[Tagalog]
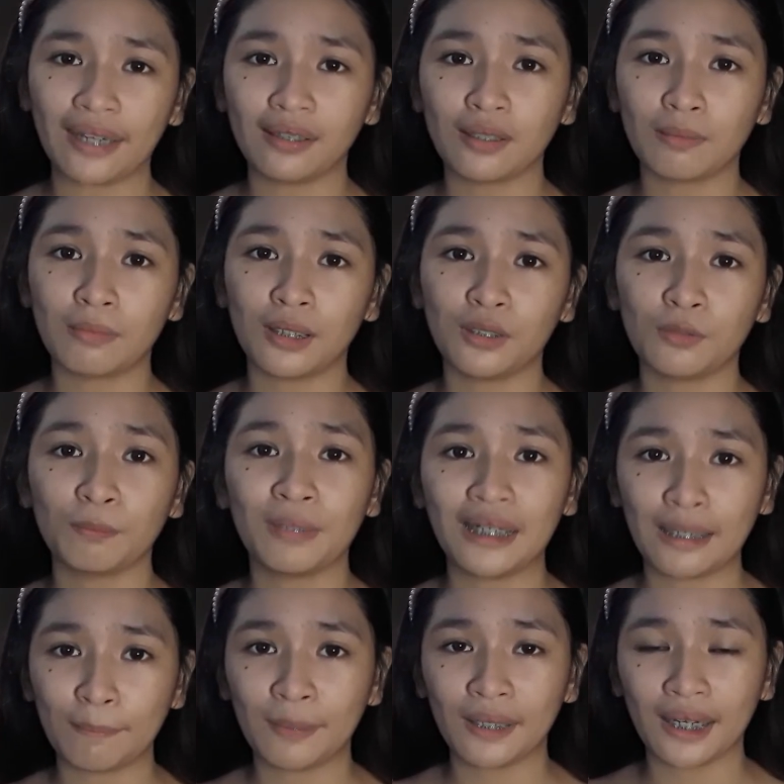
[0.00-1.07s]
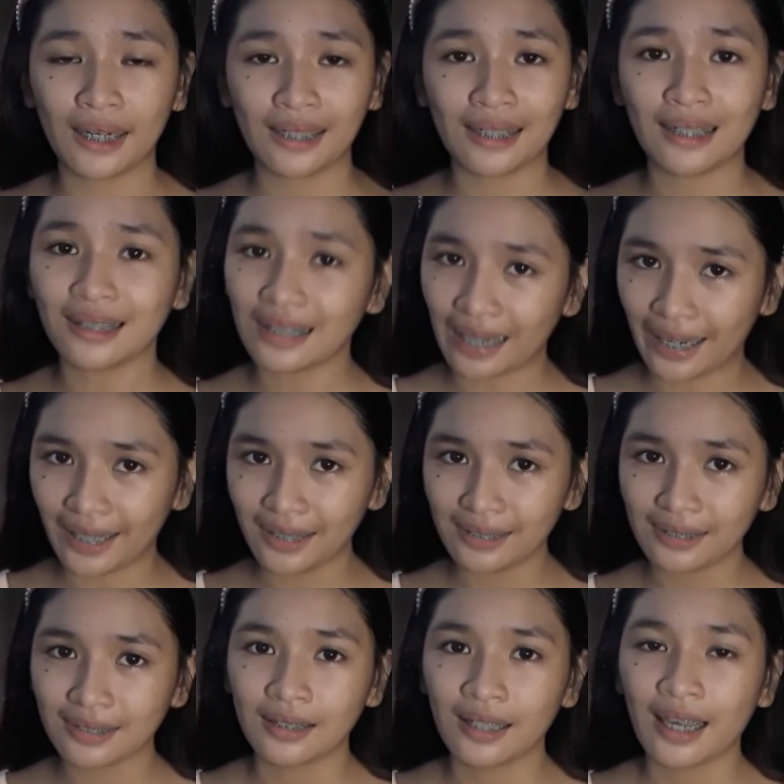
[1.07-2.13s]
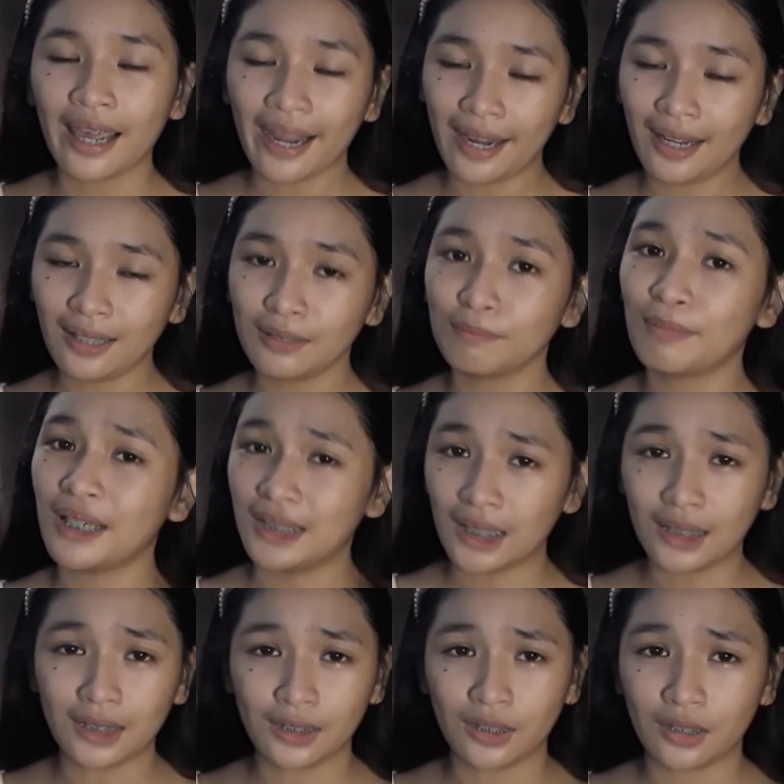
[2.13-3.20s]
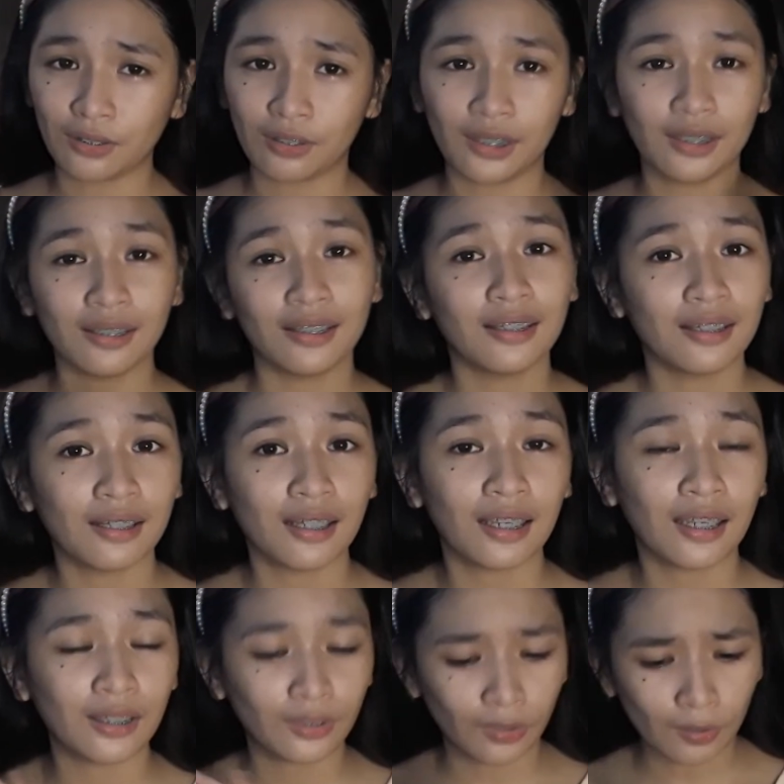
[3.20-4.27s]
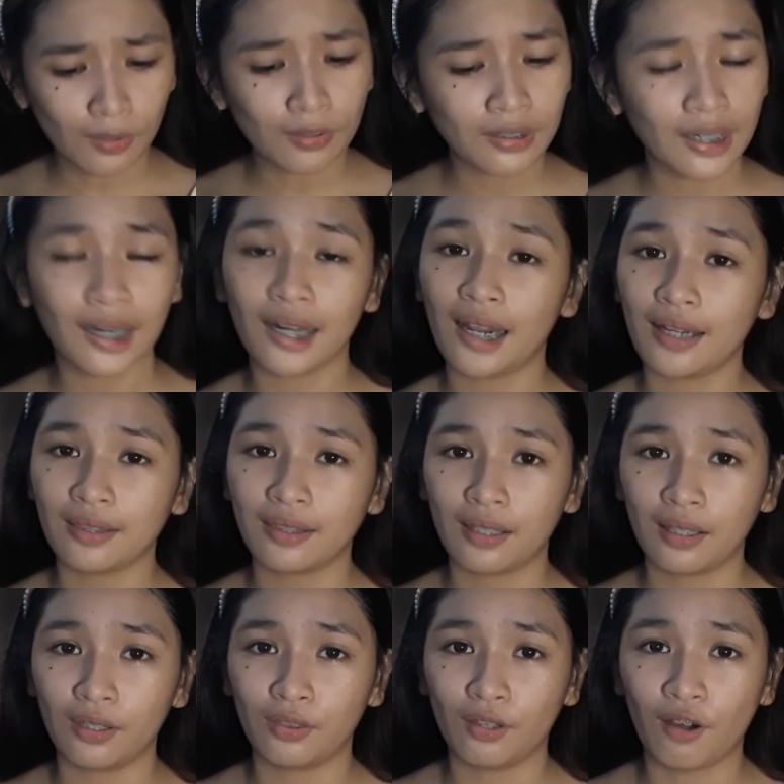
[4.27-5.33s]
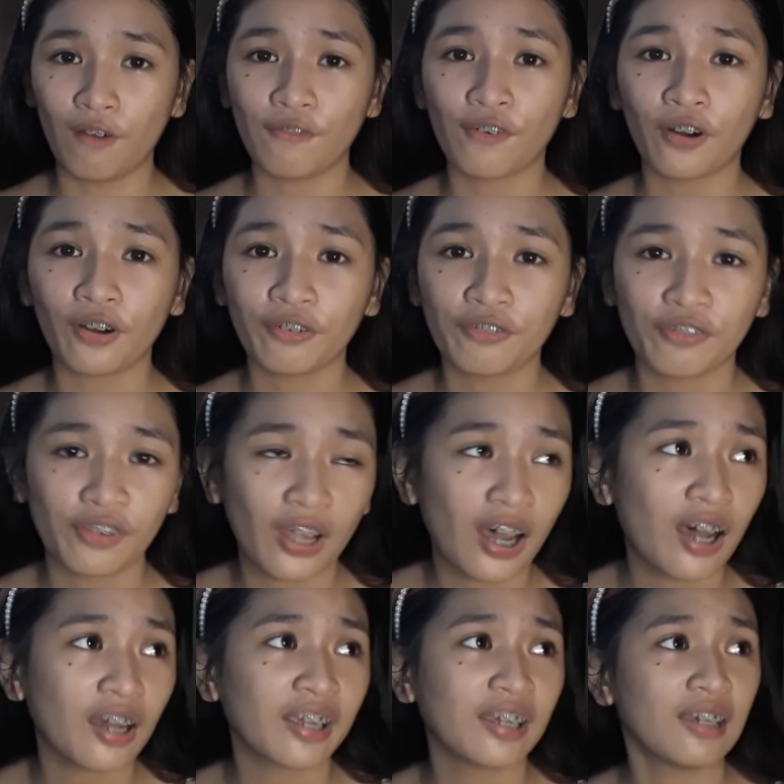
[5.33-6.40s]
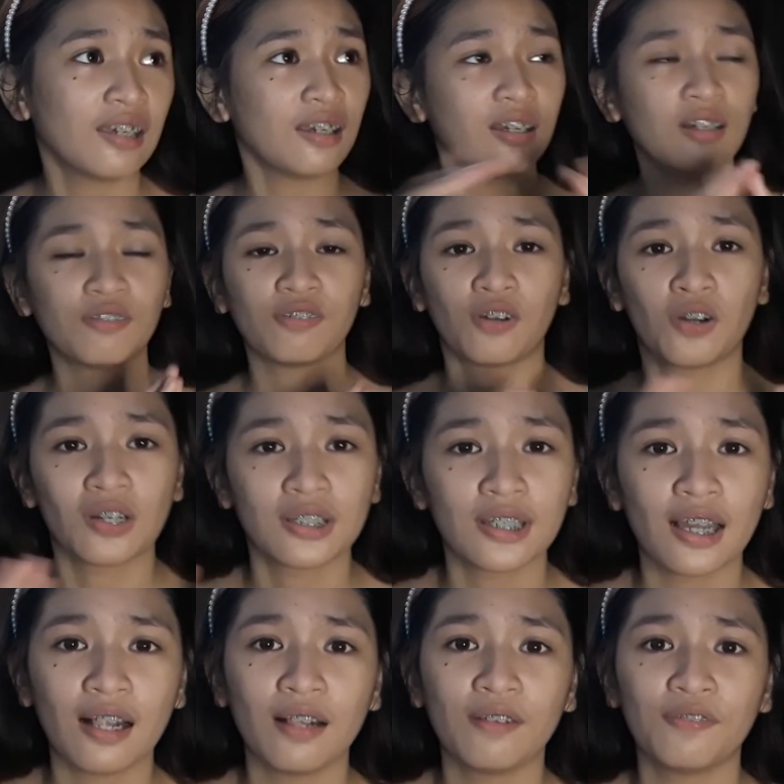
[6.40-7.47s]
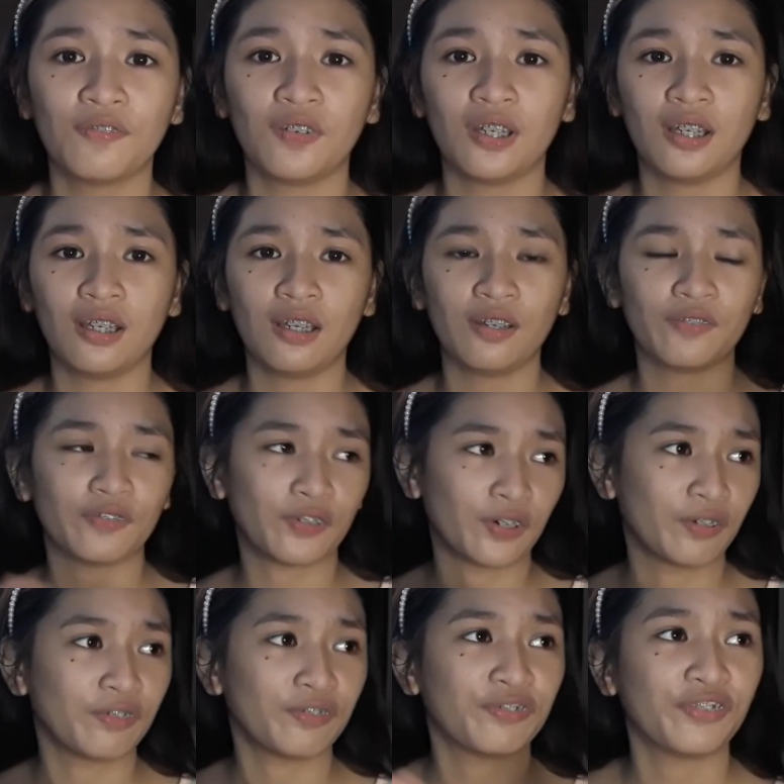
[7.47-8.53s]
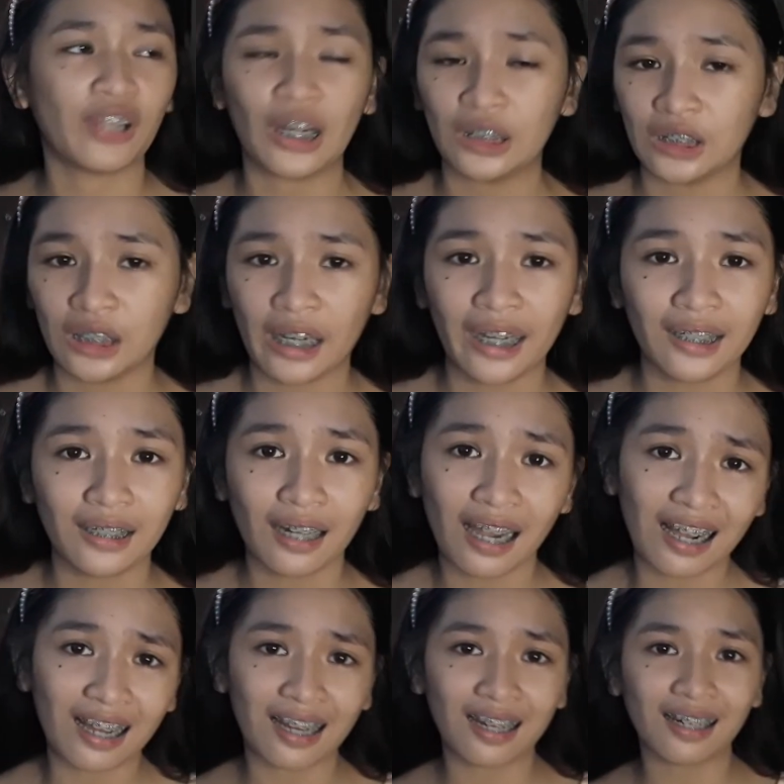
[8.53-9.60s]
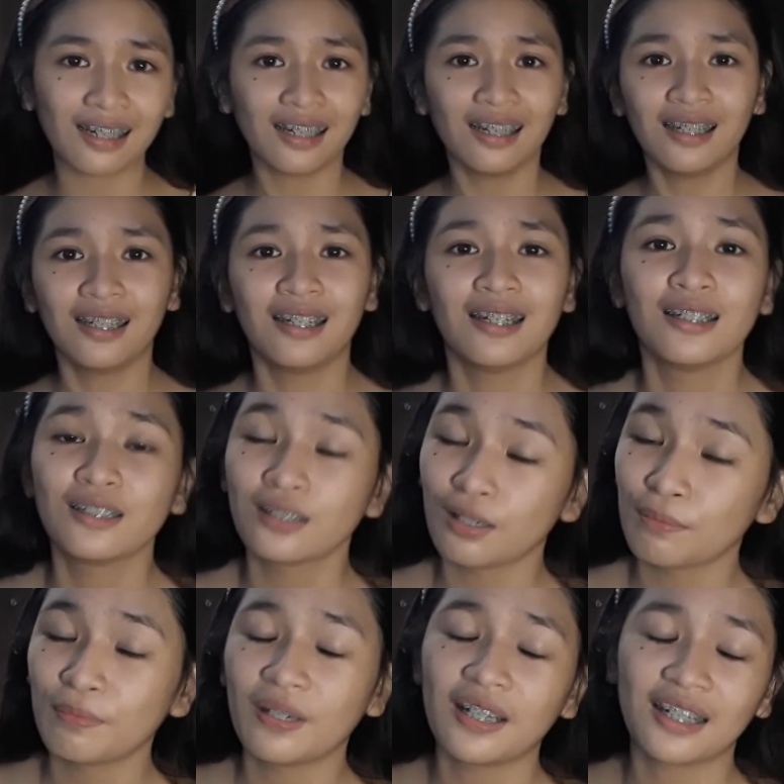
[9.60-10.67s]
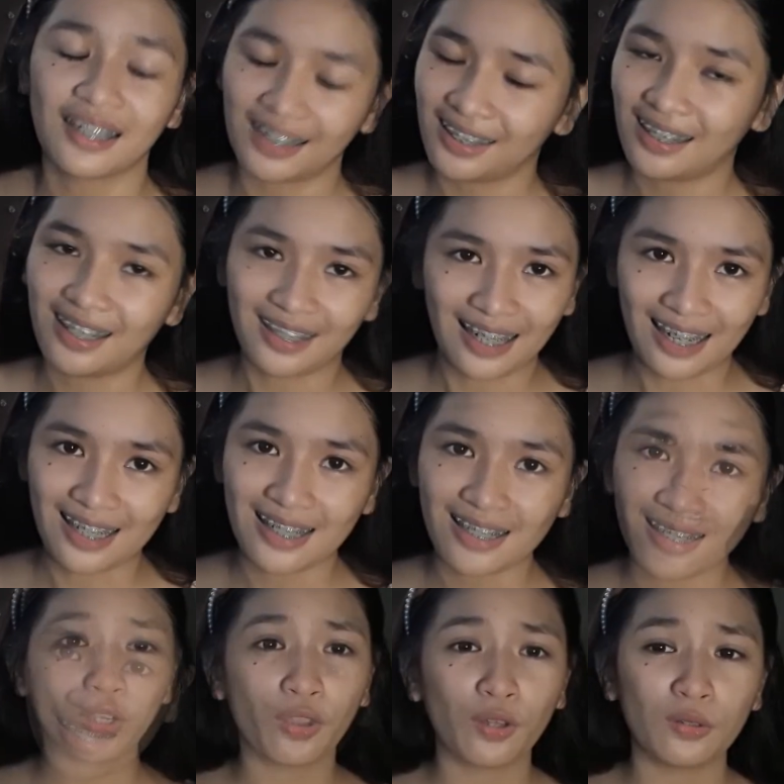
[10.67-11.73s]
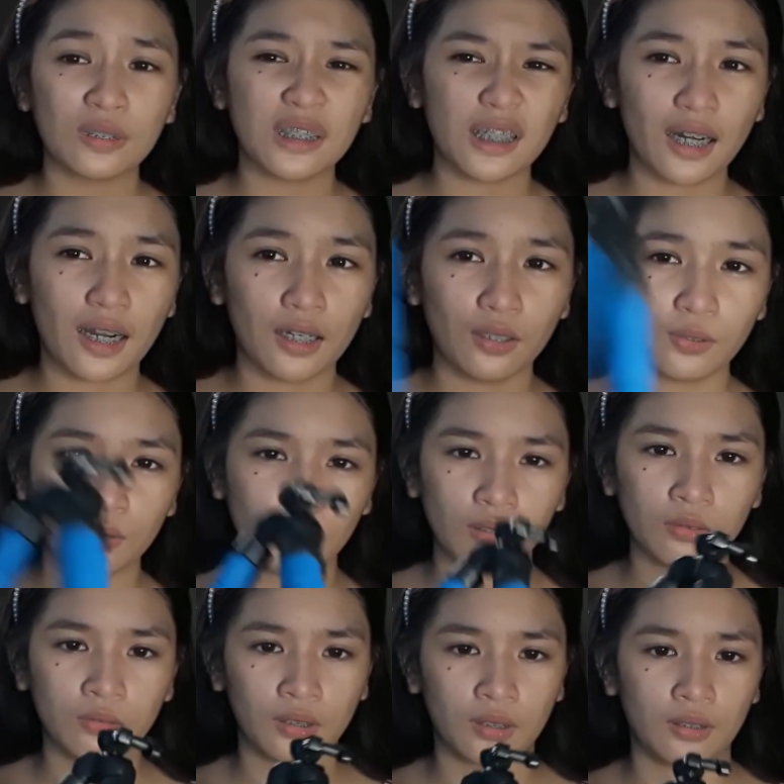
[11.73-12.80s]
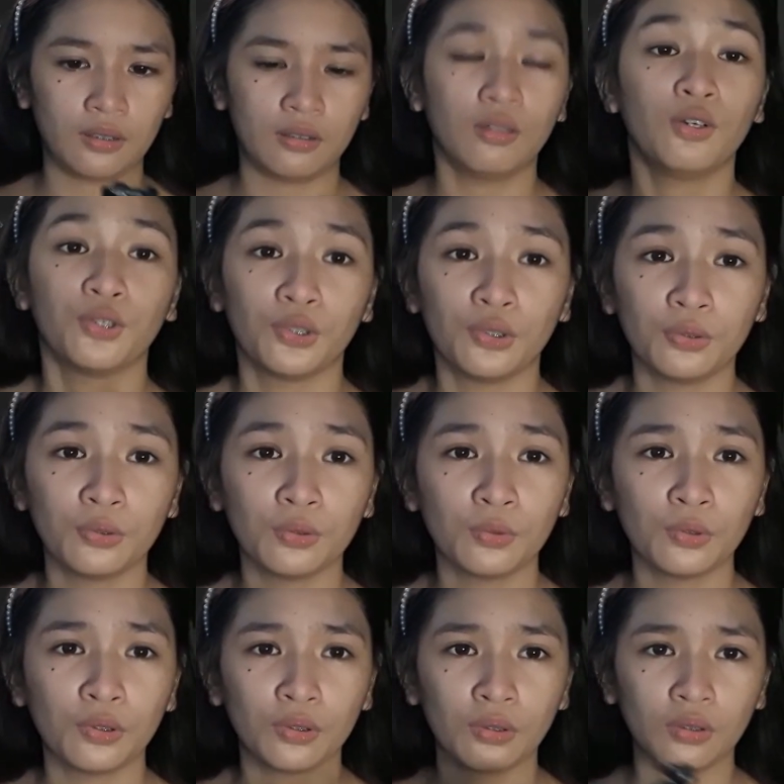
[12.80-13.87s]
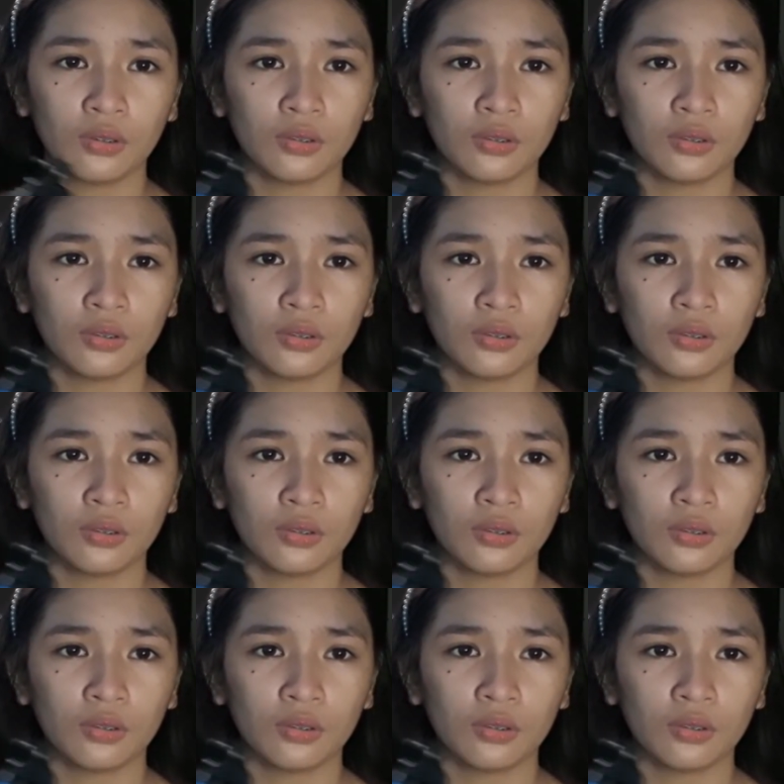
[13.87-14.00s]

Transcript: bright naman nung binibigay niyang light. And may sasuggest ko rin itong ring light na ito for vlogging, for selfie, for flashlight lang. Sobrang ganda guys. So sira yung ano niya, yung